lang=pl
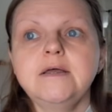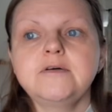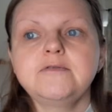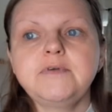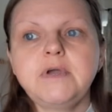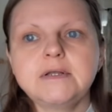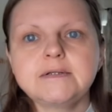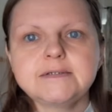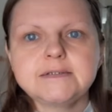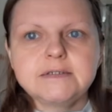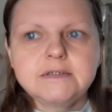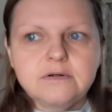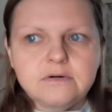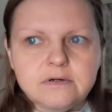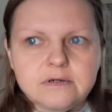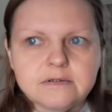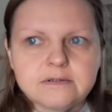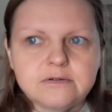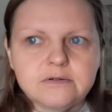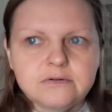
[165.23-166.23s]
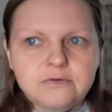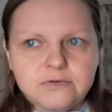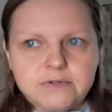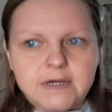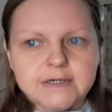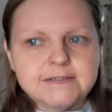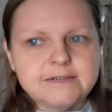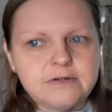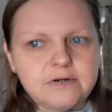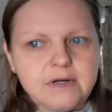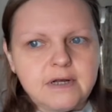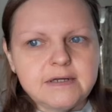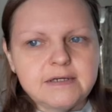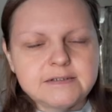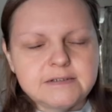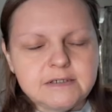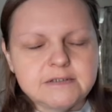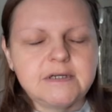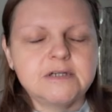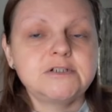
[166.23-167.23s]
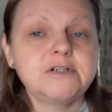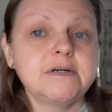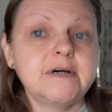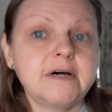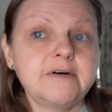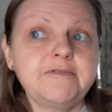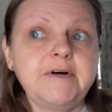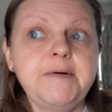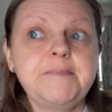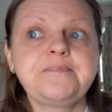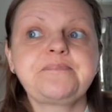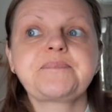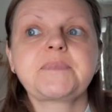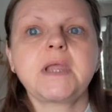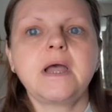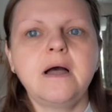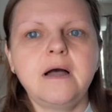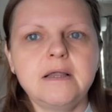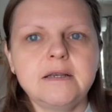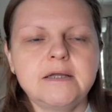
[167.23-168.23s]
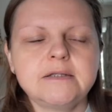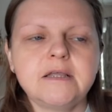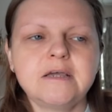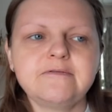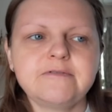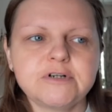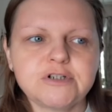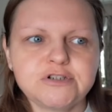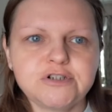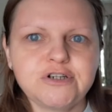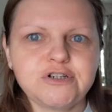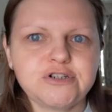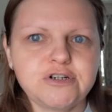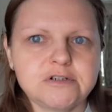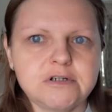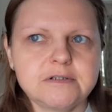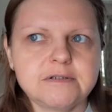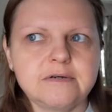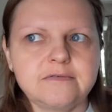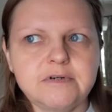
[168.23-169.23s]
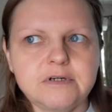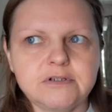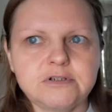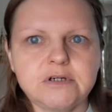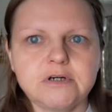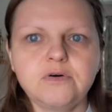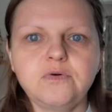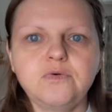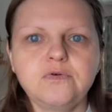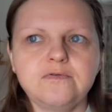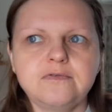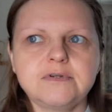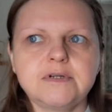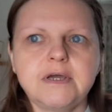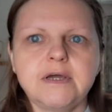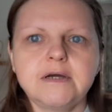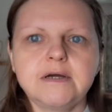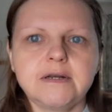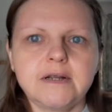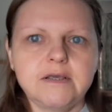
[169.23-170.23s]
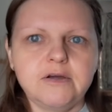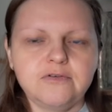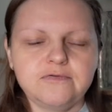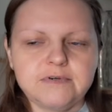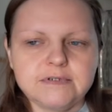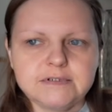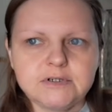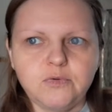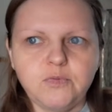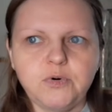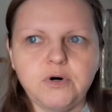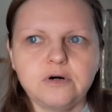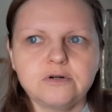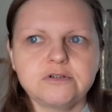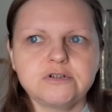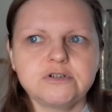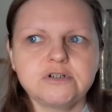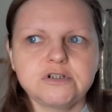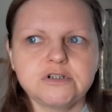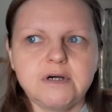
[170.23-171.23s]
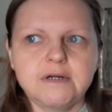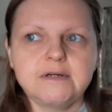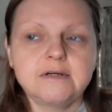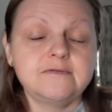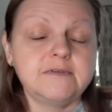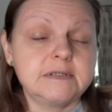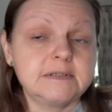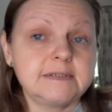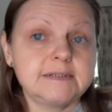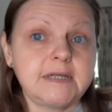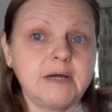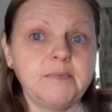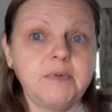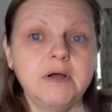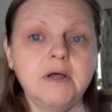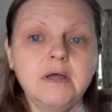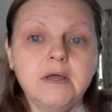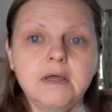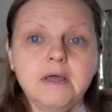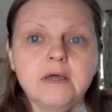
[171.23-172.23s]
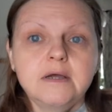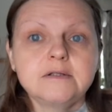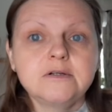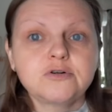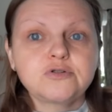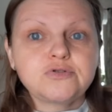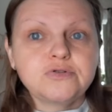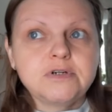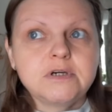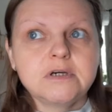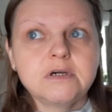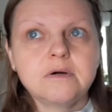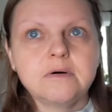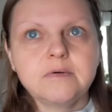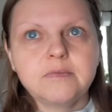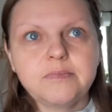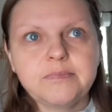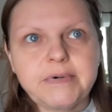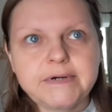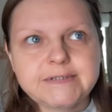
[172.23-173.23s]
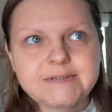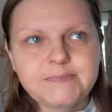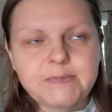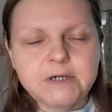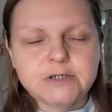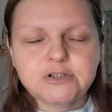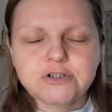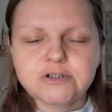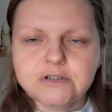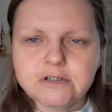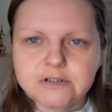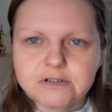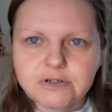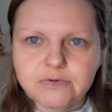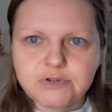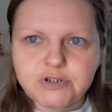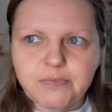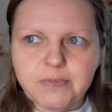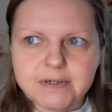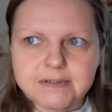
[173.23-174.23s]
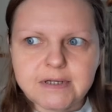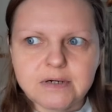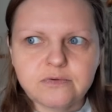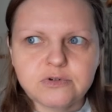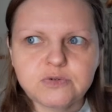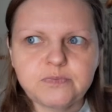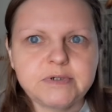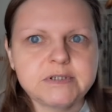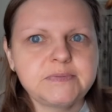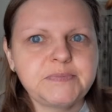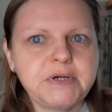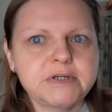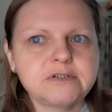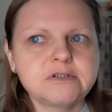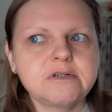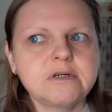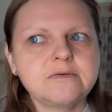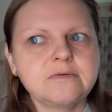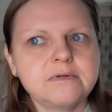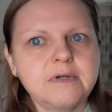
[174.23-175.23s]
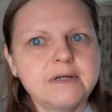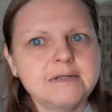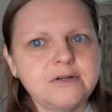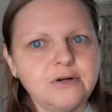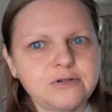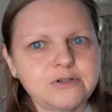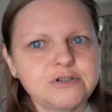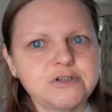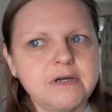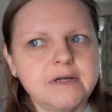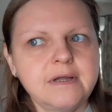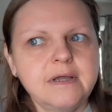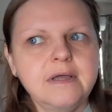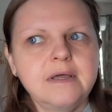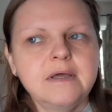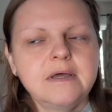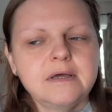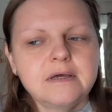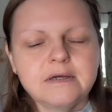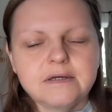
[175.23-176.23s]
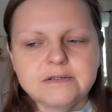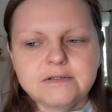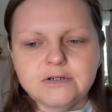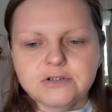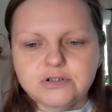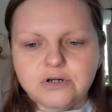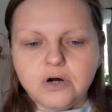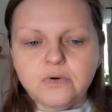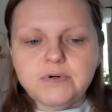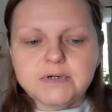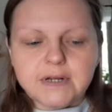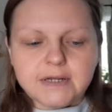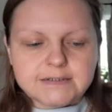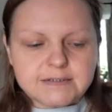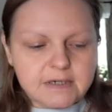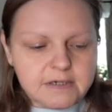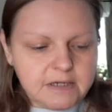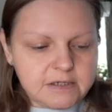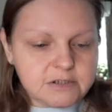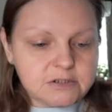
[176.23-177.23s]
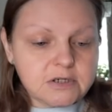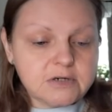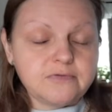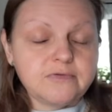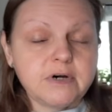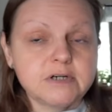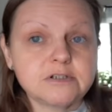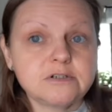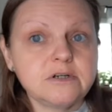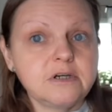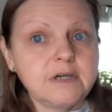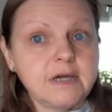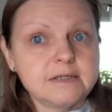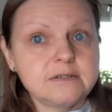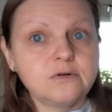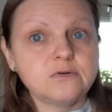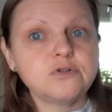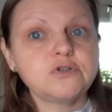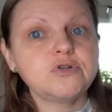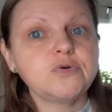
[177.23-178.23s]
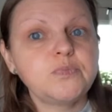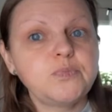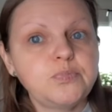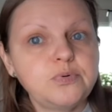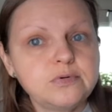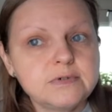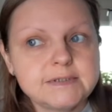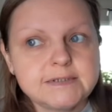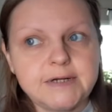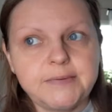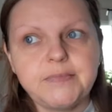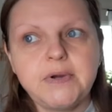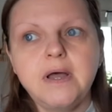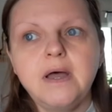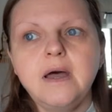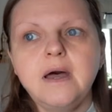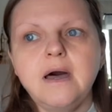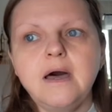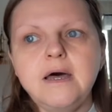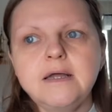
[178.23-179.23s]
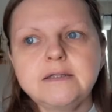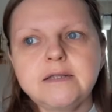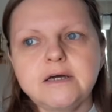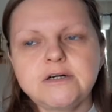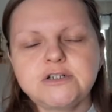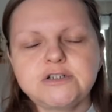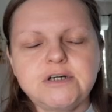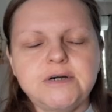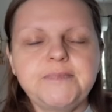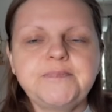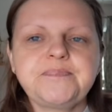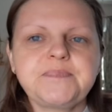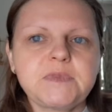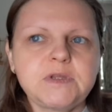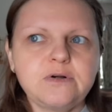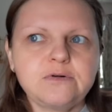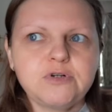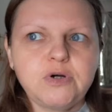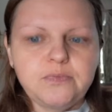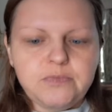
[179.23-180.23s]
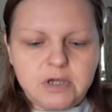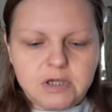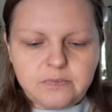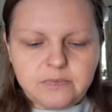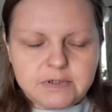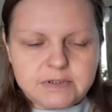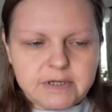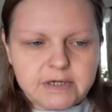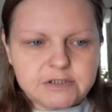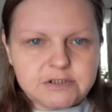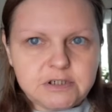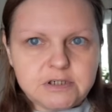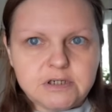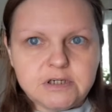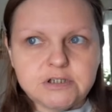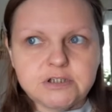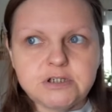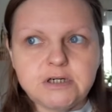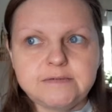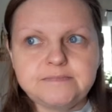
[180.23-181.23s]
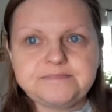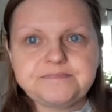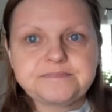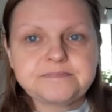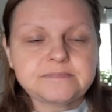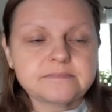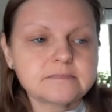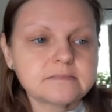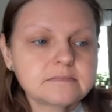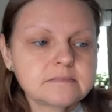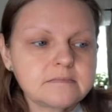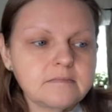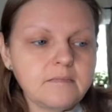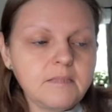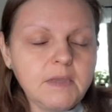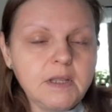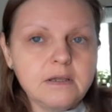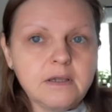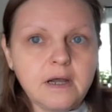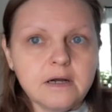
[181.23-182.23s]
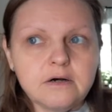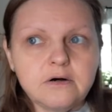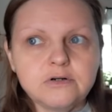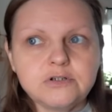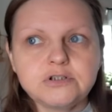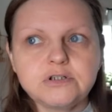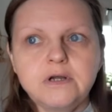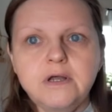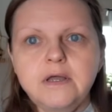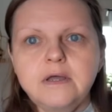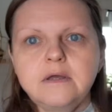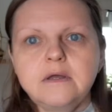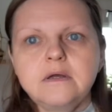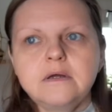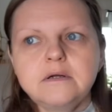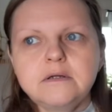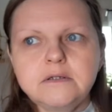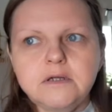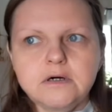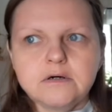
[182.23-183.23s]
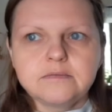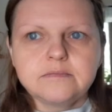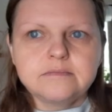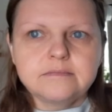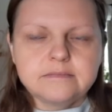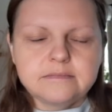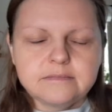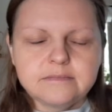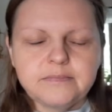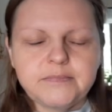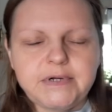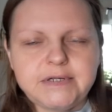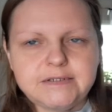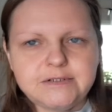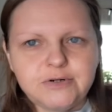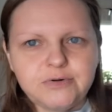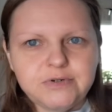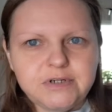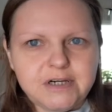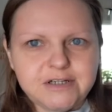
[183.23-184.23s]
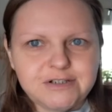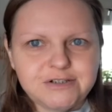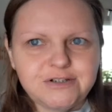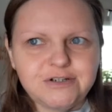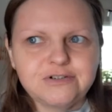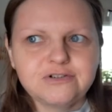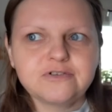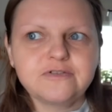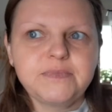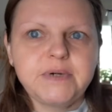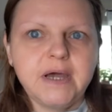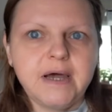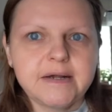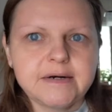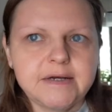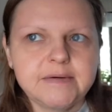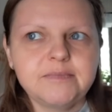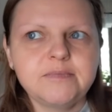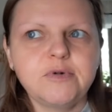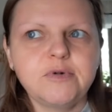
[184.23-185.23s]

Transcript: więc no u nas droga jest niezaciekawa ale najważniejsze, że te wiecie, główne krajowe są poodśnieżane, więc tam no, czuję bezpiecznie się, że Mateusz bezpiecznie tutaj dotrze e, do szkoły na zajęcia właśnie jadąc busem. A nasze, no to miejmy nadzieję, że jakoś no, będą jeździć w miarę